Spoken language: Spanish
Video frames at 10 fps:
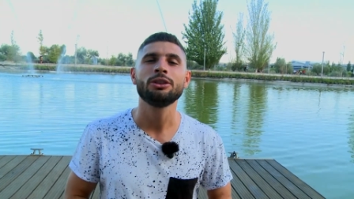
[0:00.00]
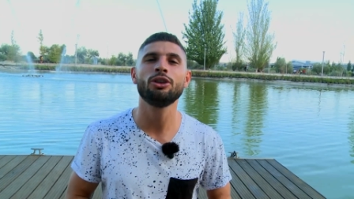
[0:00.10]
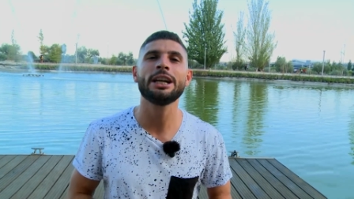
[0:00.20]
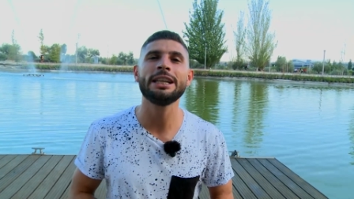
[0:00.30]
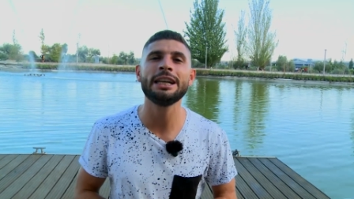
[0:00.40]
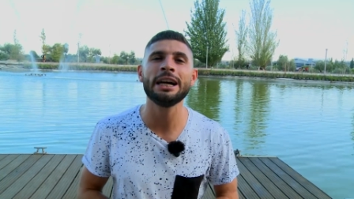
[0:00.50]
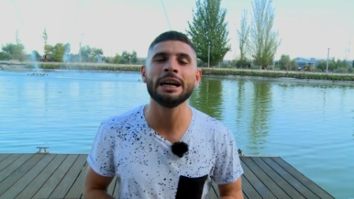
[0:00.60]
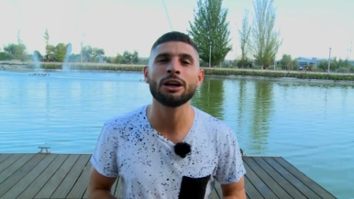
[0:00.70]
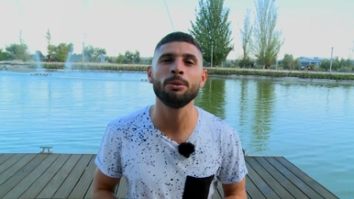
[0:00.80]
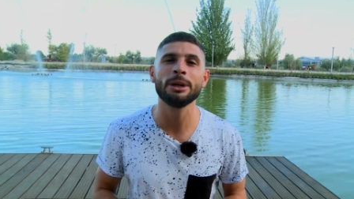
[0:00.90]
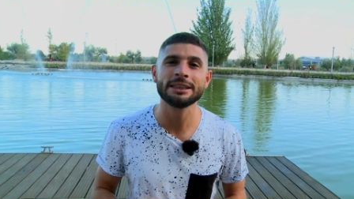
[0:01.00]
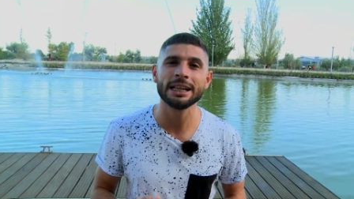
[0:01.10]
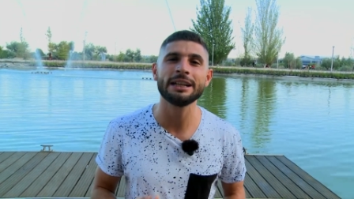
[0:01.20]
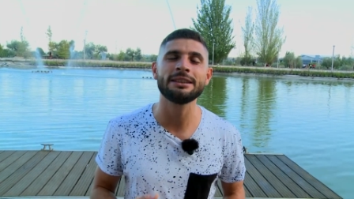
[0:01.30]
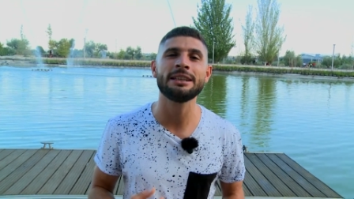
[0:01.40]
Yo quería
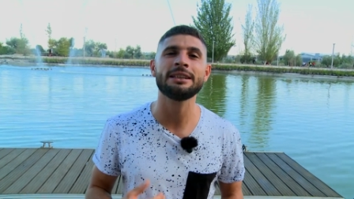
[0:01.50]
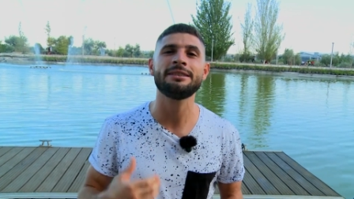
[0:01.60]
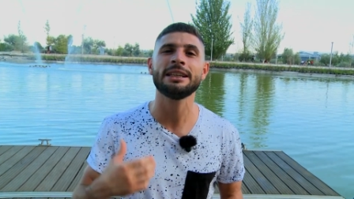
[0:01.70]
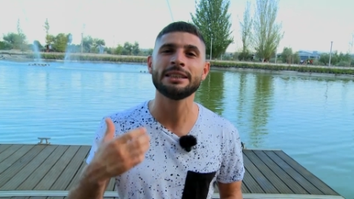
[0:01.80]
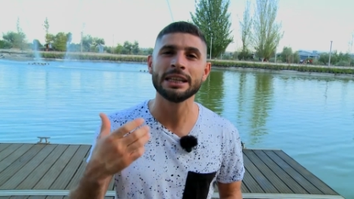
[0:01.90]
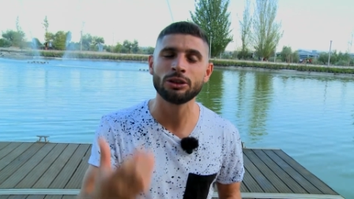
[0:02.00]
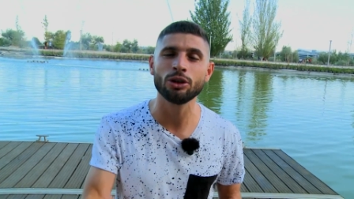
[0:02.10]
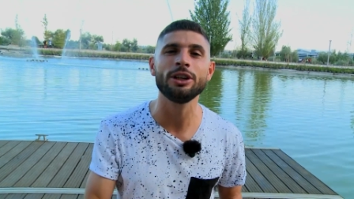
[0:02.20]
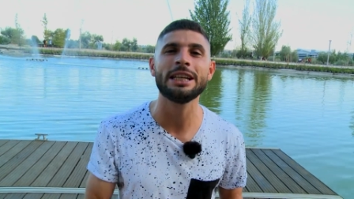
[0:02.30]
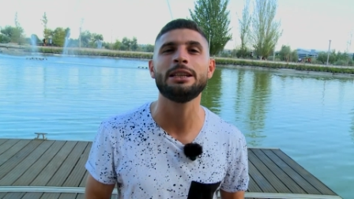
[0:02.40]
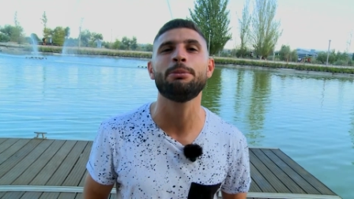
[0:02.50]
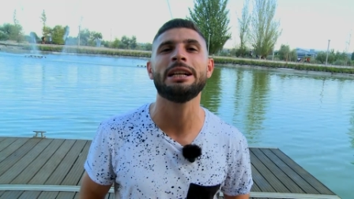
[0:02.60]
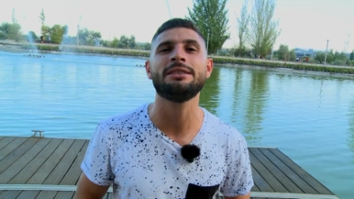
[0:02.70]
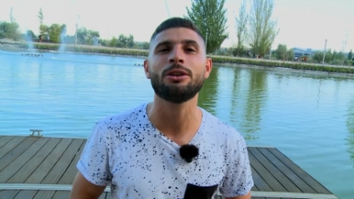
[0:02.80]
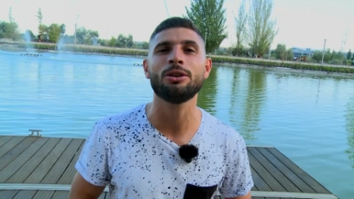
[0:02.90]
comentarte si esta historia te
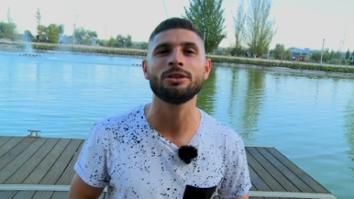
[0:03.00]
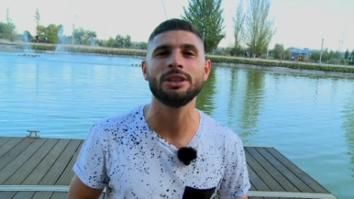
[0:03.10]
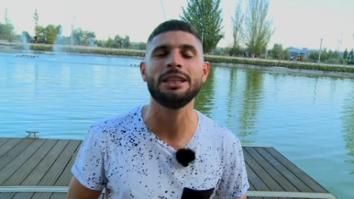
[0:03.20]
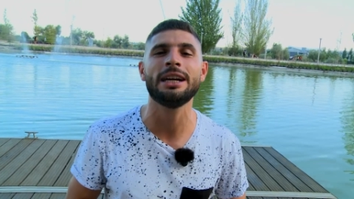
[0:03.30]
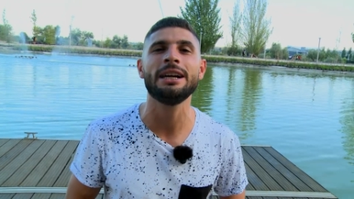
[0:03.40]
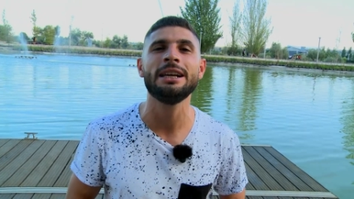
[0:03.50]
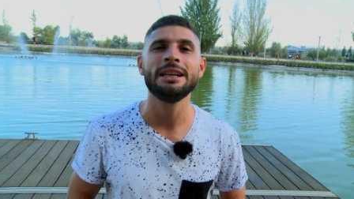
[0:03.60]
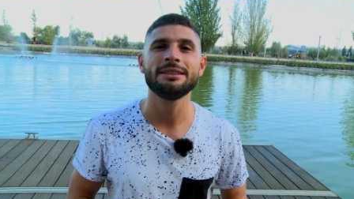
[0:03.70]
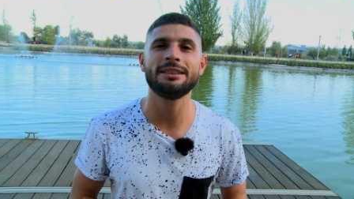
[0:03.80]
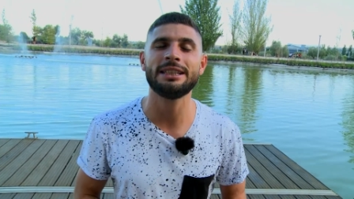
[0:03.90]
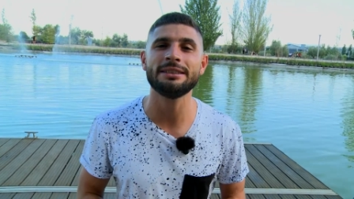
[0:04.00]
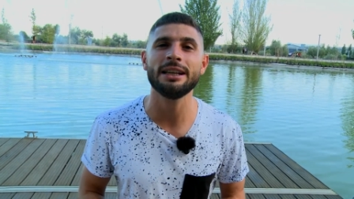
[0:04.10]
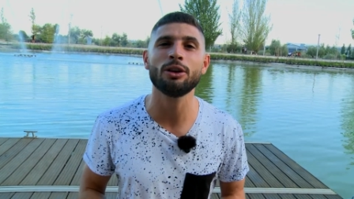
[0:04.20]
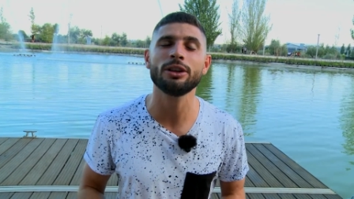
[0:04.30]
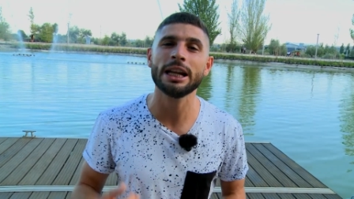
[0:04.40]
parece conocida, si te hace
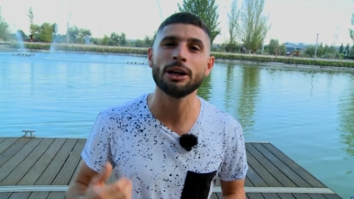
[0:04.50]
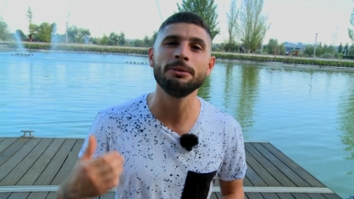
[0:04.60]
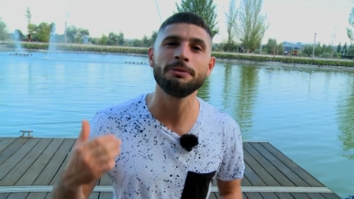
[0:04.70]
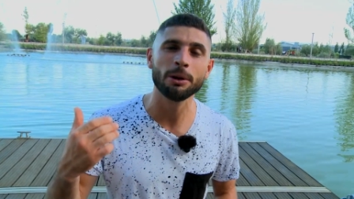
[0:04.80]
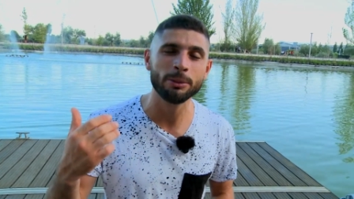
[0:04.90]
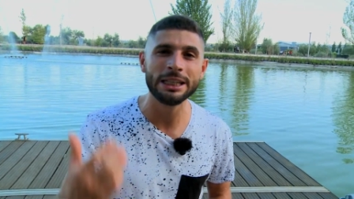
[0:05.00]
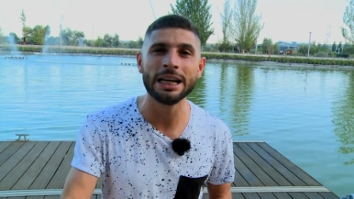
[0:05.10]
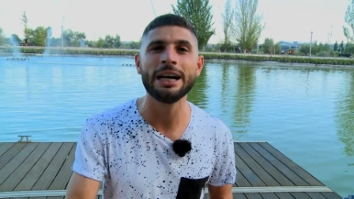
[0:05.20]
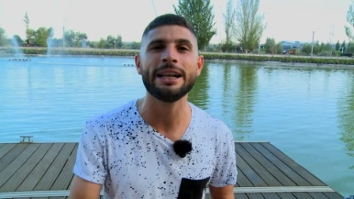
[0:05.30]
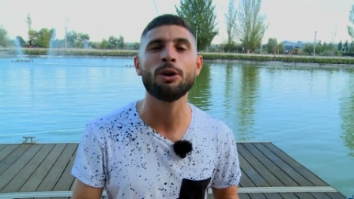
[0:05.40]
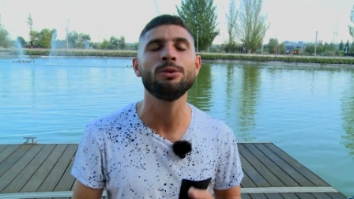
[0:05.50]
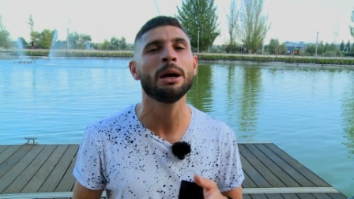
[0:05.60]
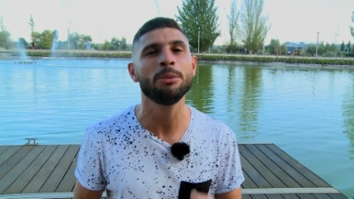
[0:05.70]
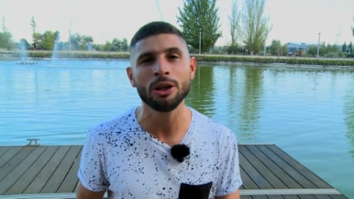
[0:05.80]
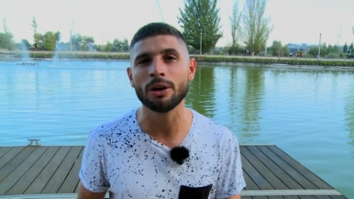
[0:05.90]
acordar a algún familiar, algún
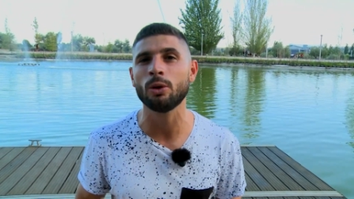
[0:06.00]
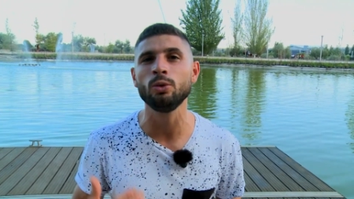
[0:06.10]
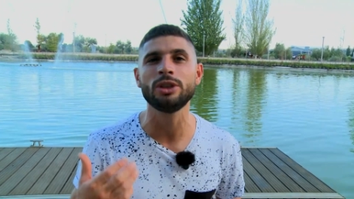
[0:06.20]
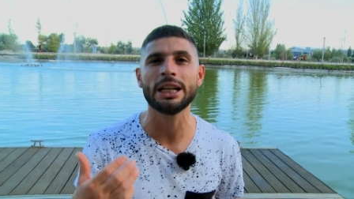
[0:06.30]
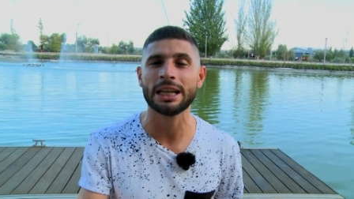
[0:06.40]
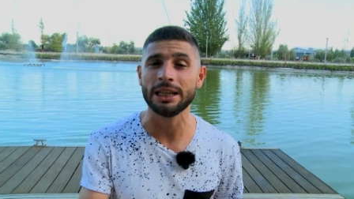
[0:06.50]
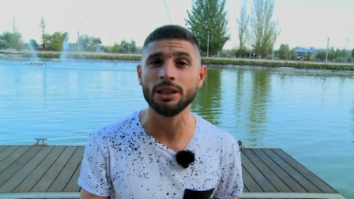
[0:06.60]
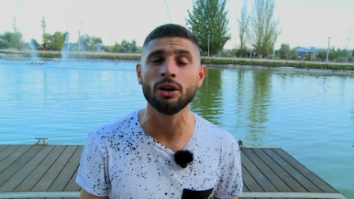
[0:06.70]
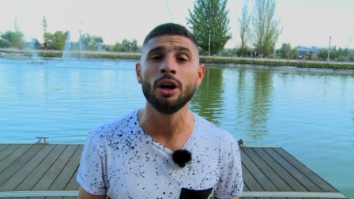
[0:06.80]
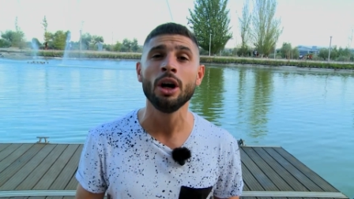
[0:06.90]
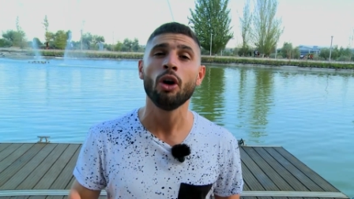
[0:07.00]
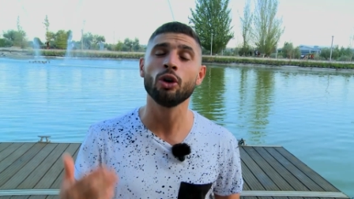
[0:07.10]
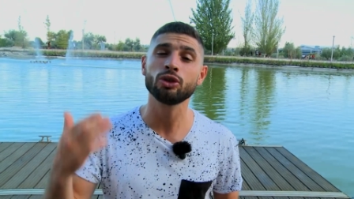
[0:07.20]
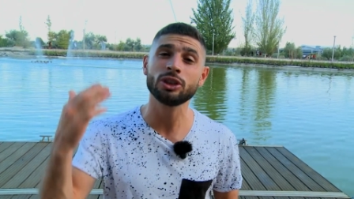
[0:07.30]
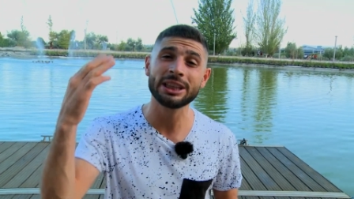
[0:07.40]
amigo, algún ser querido,
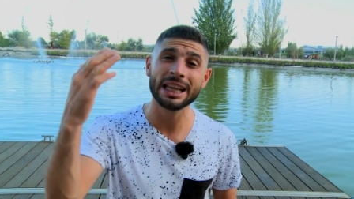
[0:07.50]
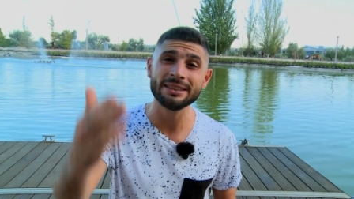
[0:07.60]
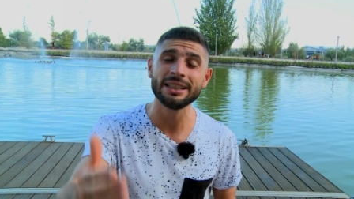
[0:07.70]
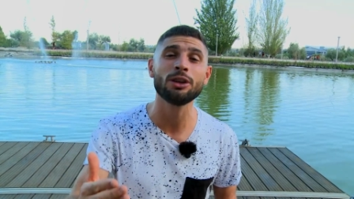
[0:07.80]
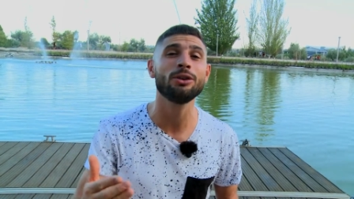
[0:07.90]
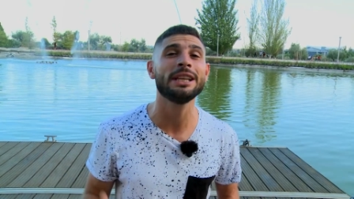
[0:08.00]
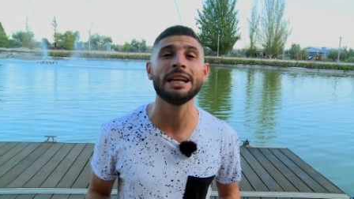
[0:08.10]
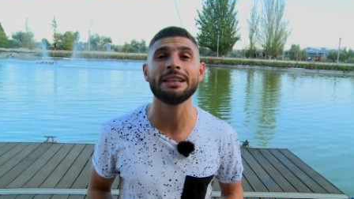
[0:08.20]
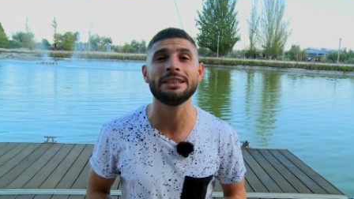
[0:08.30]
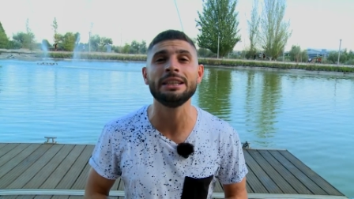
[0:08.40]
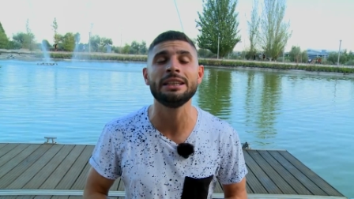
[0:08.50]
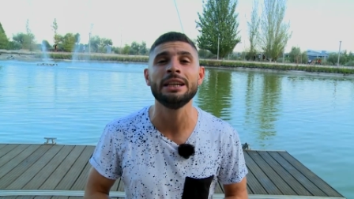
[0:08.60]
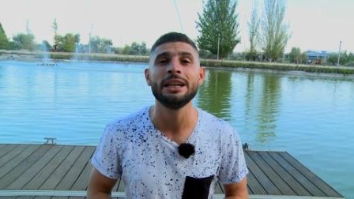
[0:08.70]
o te hace acordar a ti